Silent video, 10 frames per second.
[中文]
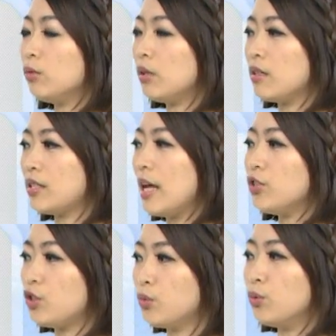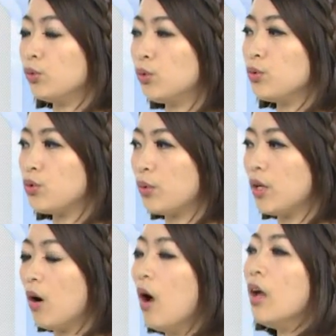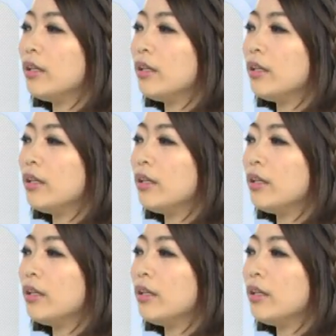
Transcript: 度 到三十五度左右，